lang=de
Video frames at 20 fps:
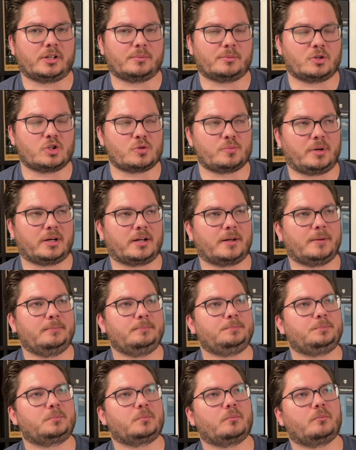im Geschmack.
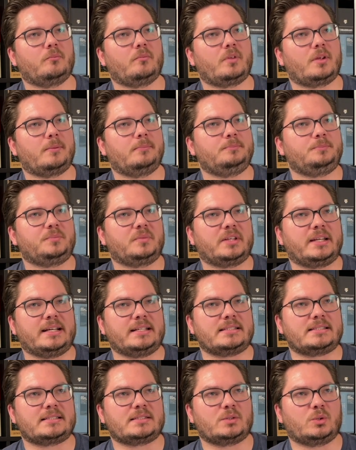Der
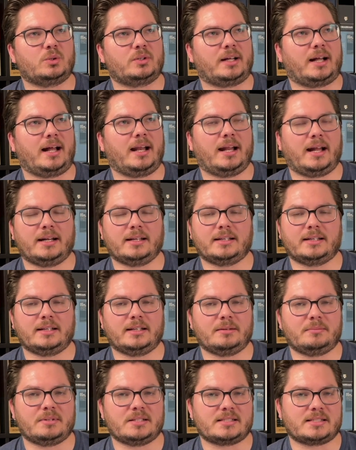ist total
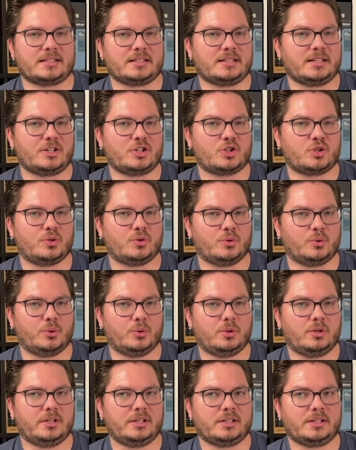angenehm, der ist richtig schön
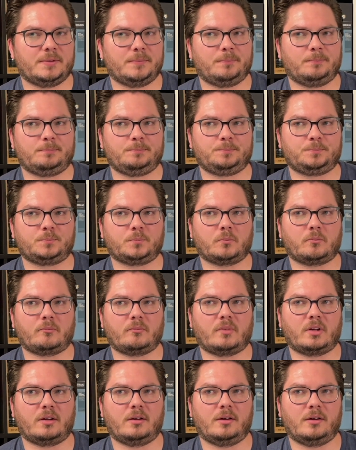ölig.
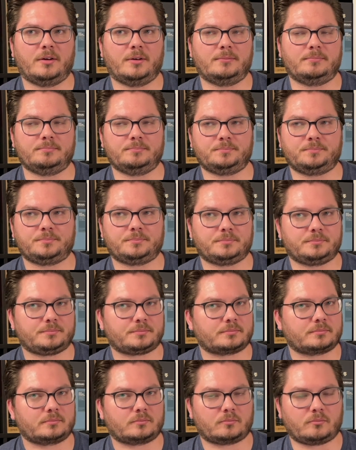Ähm,
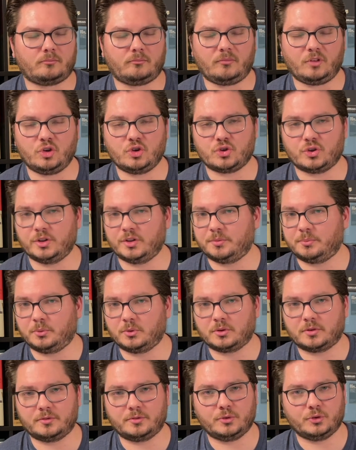schönes
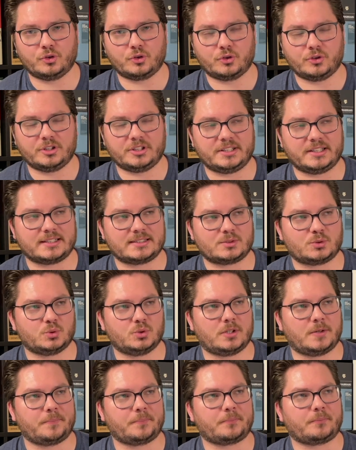Mundgefühl, schöne
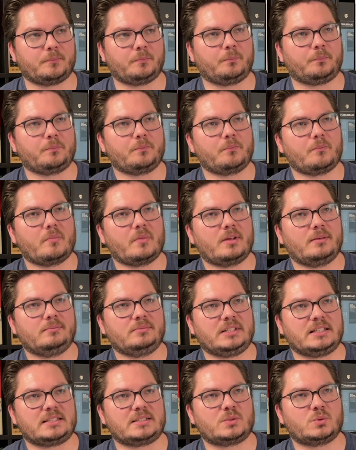Textur.
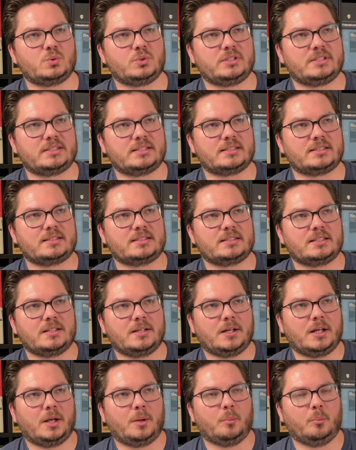Dazu dieses
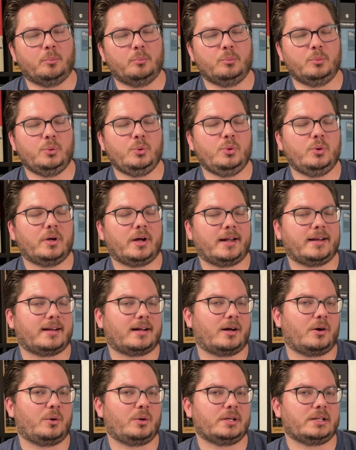Müh an
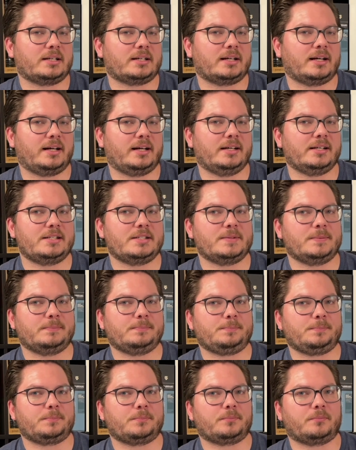Rauchigkeit,
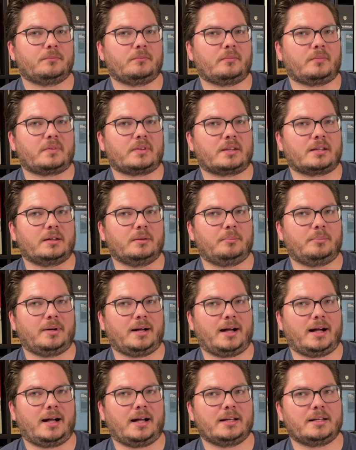
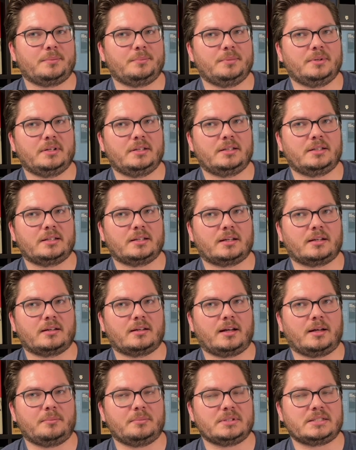gepaart mit äh,
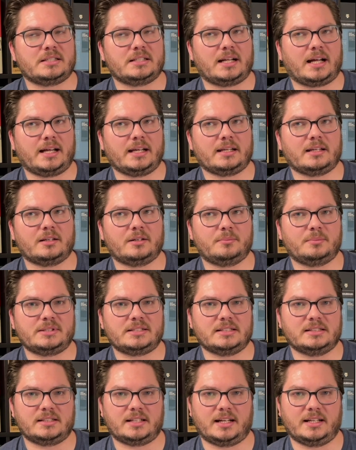ein bisschen Eiche, ein
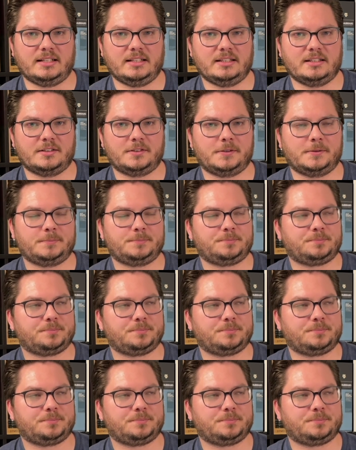bisschen Tannine,